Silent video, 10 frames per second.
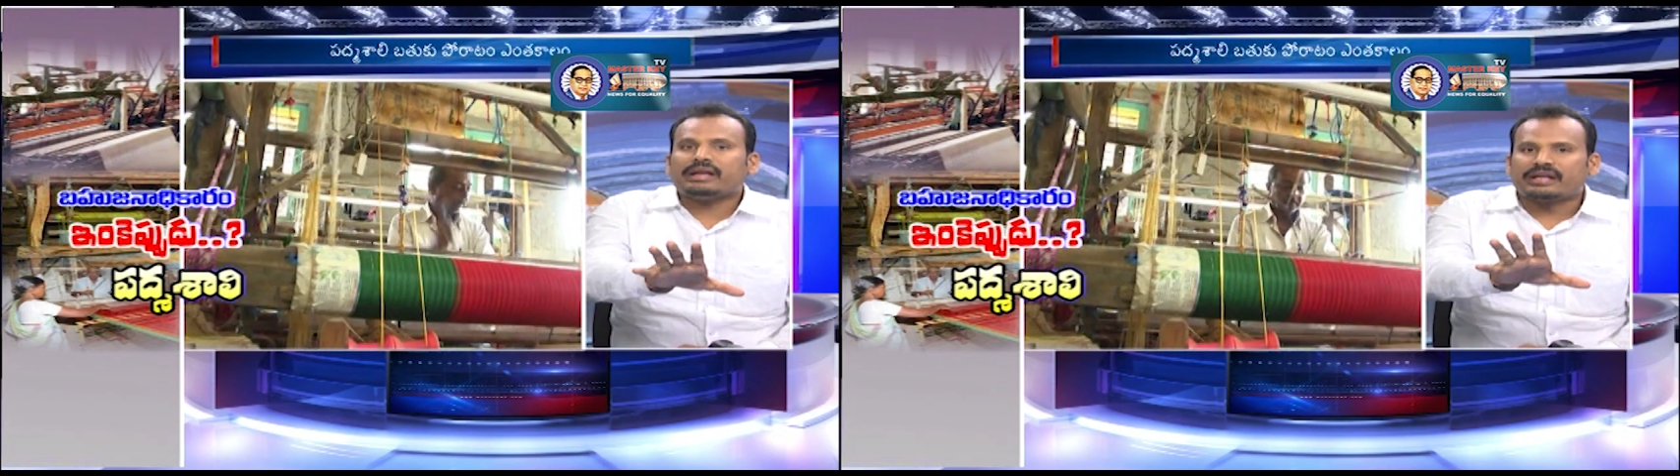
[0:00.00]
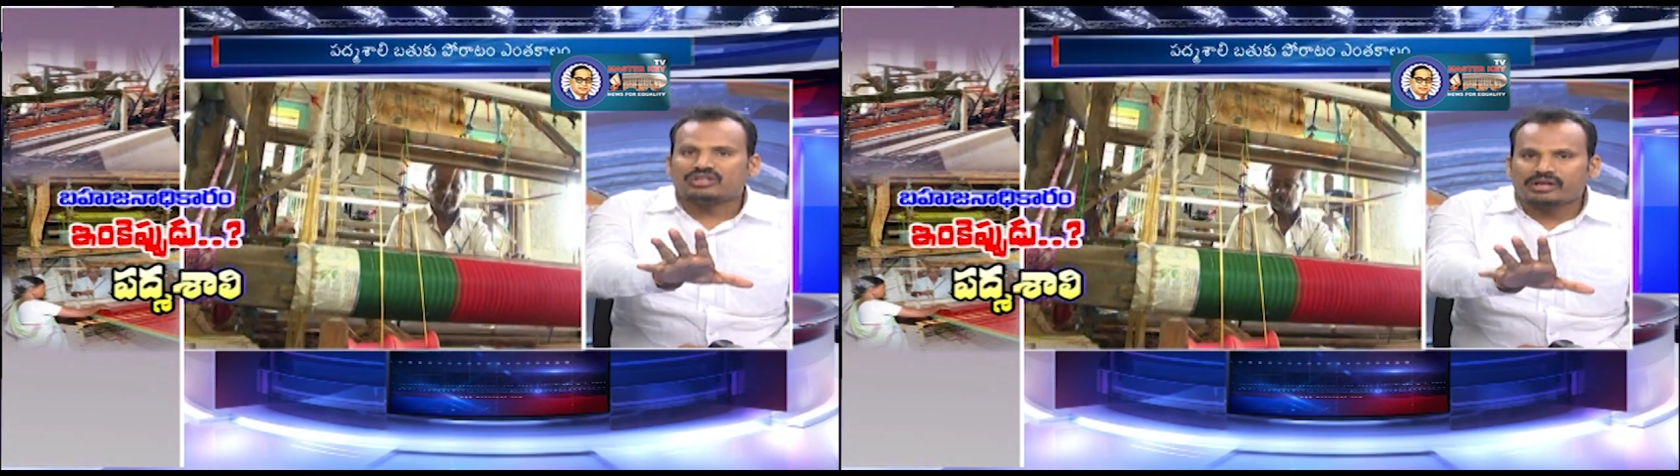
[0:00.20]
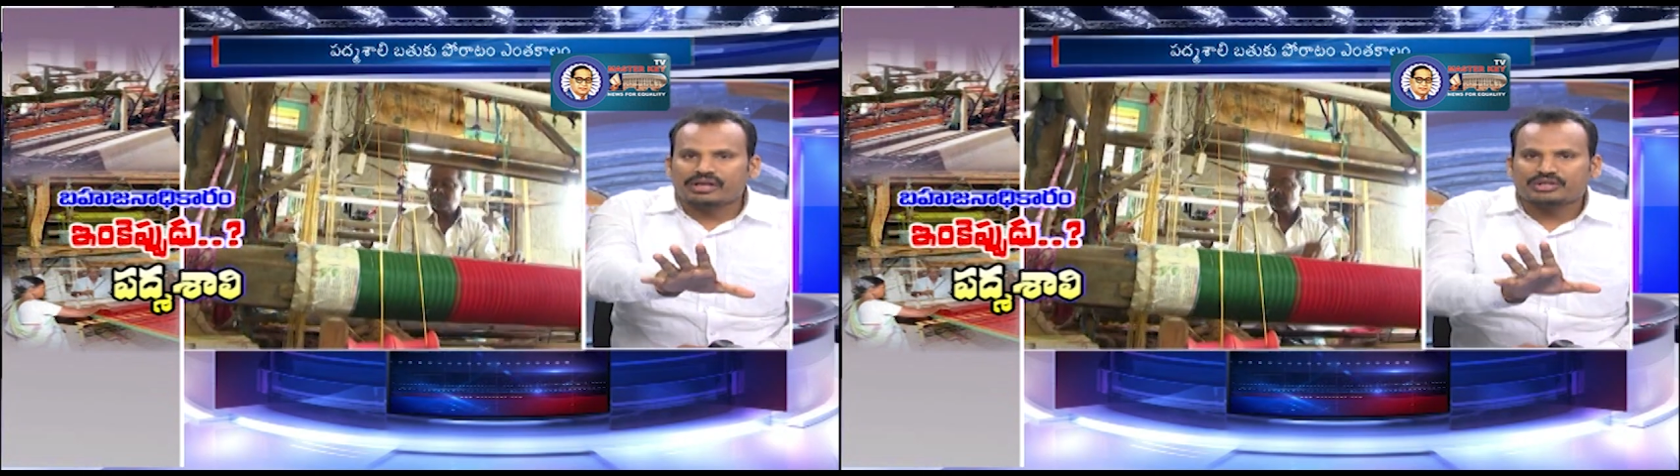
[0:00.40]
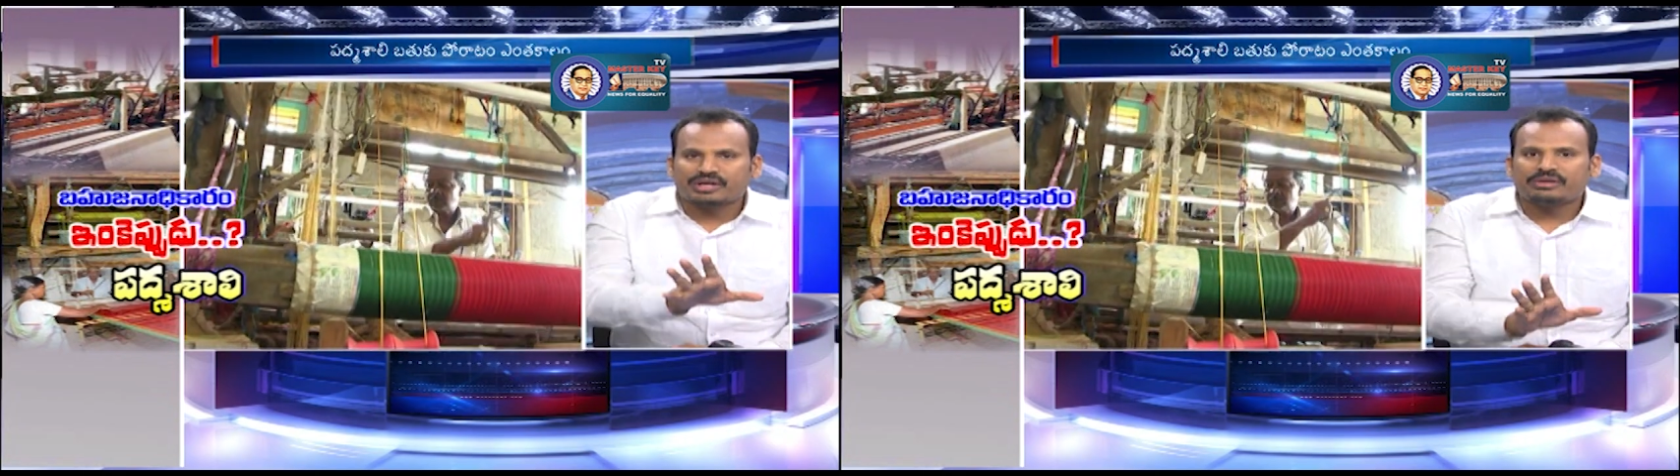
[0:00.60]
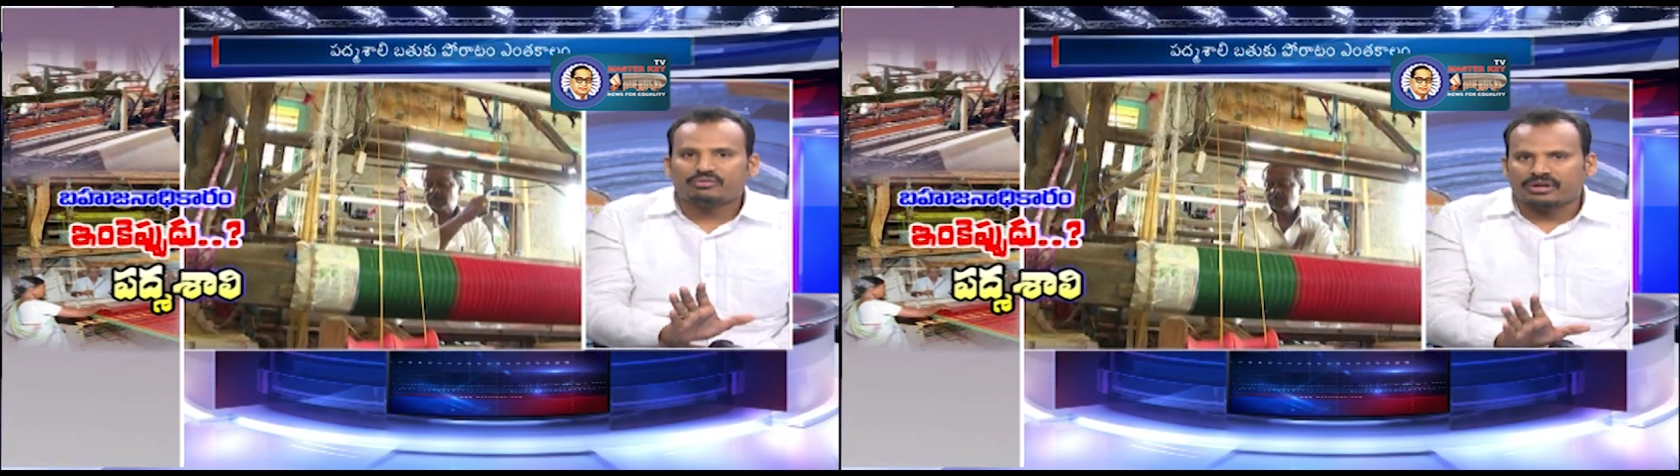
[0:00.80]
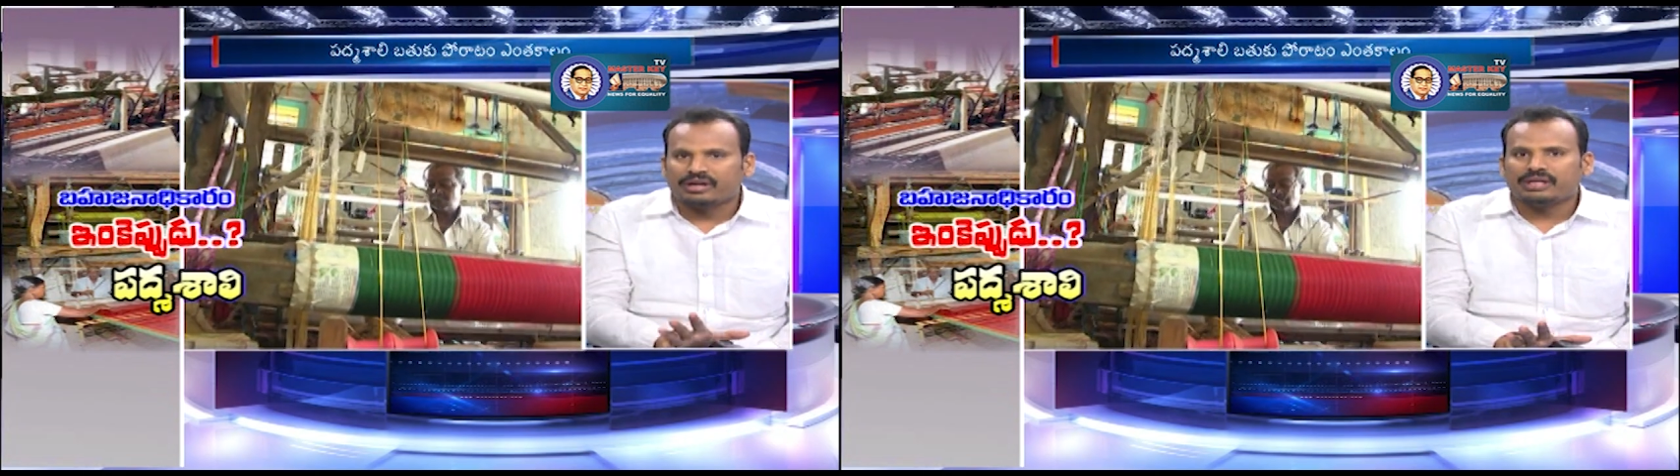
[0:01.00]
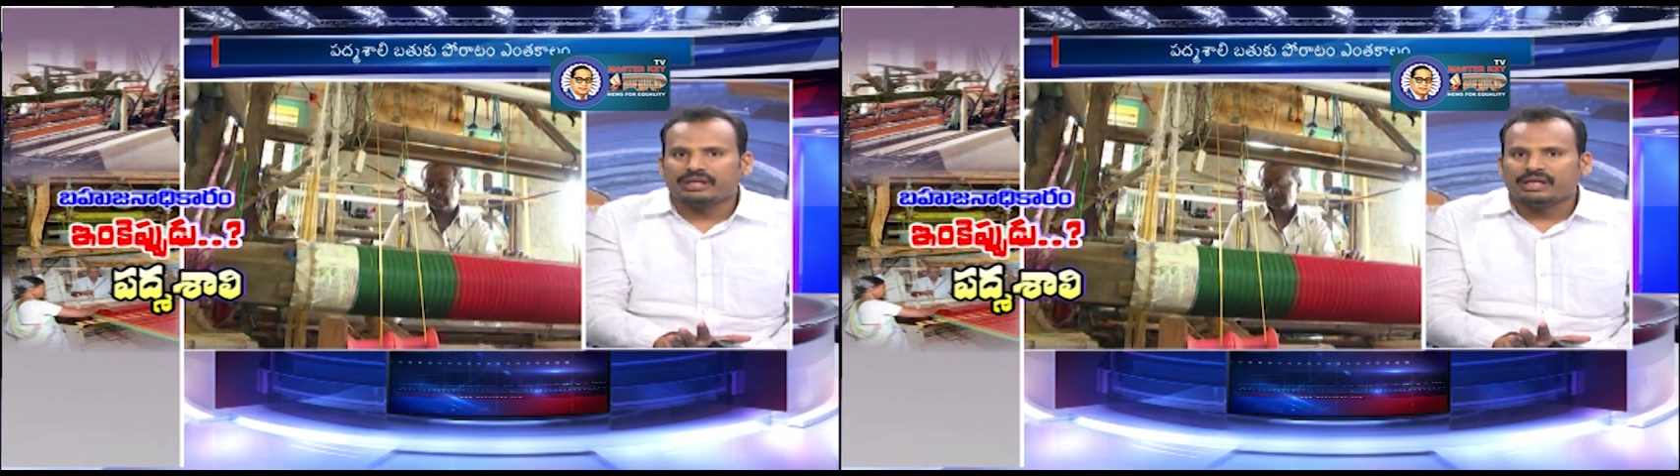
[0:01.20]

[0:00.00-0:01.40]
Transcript: ఎక్స్గ్రేషియా ఇవ్వండి